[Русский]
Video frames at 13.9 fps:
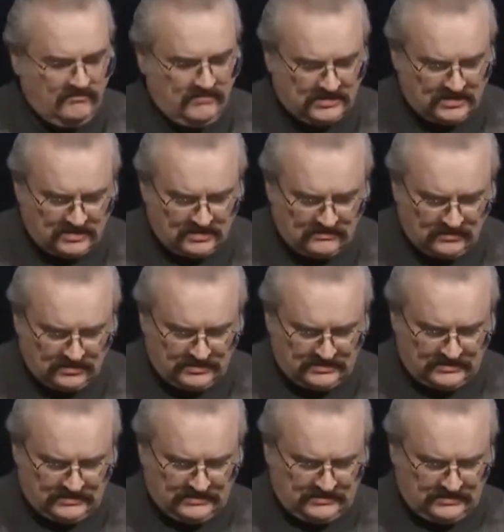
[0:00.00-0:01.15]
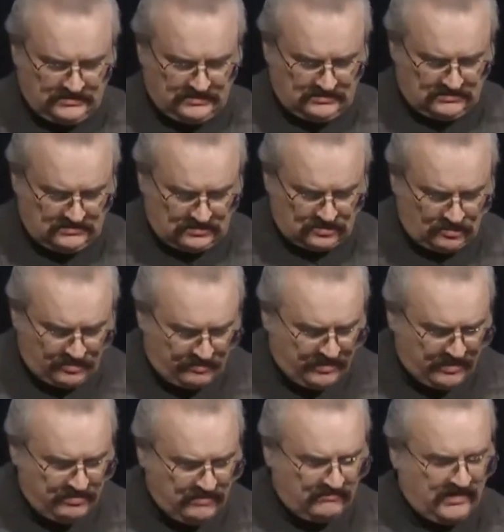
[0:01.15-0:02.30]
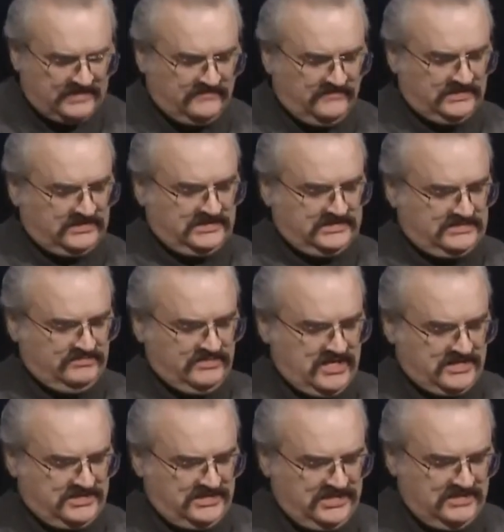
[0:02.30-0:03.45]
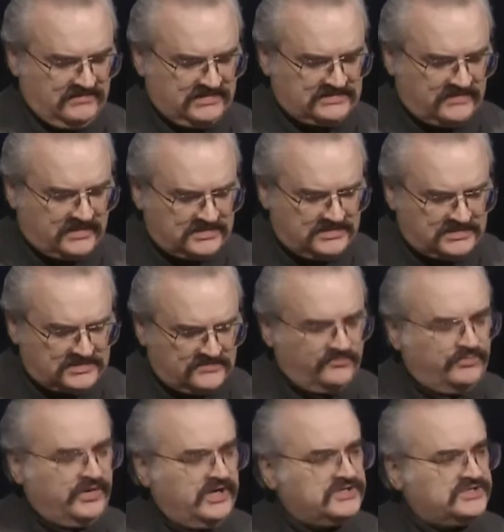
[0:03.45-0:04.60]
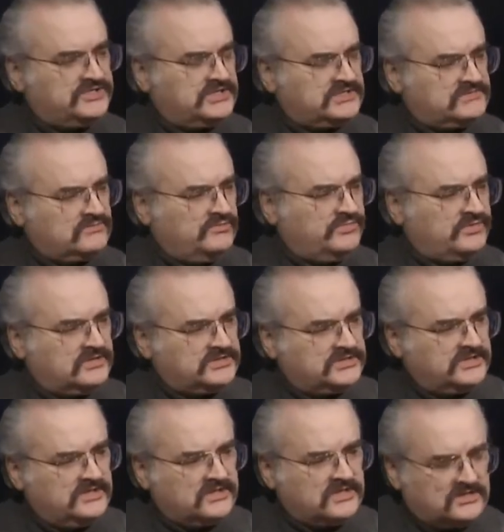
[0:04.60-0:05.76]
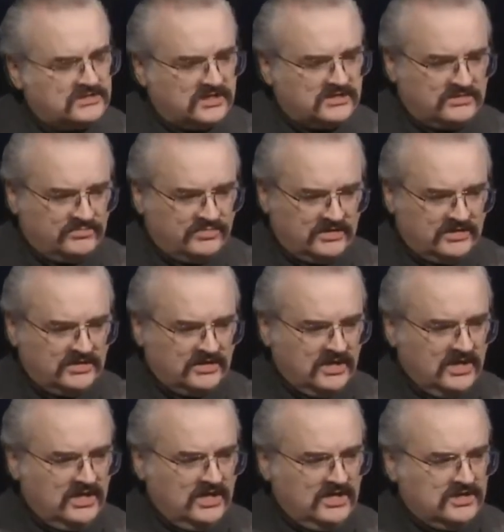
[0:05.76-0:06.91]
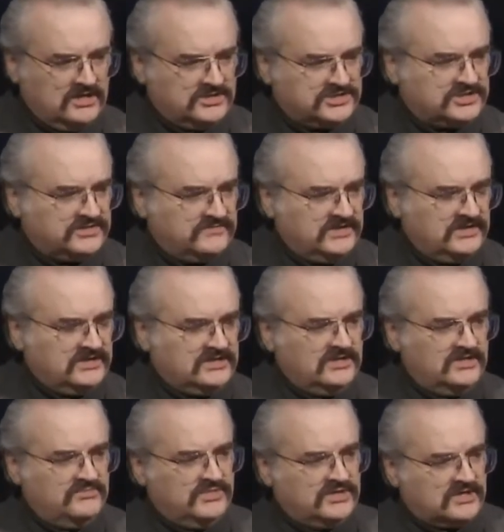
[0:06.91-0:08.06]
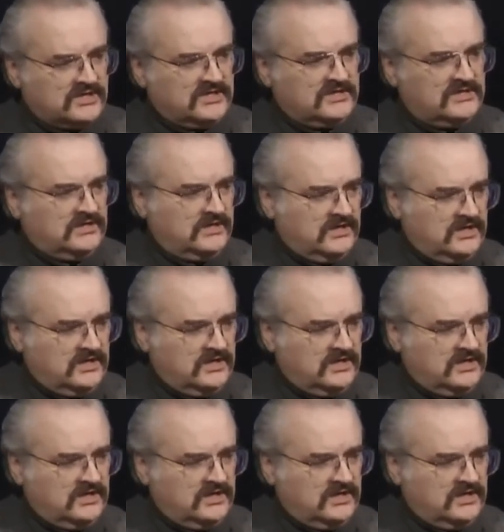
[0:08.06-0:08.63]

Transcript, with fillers: вот это вот, э, чтобы пребывать в этой смерти, не возвратиться в прежнее свое положение, когда они были живые для мира и для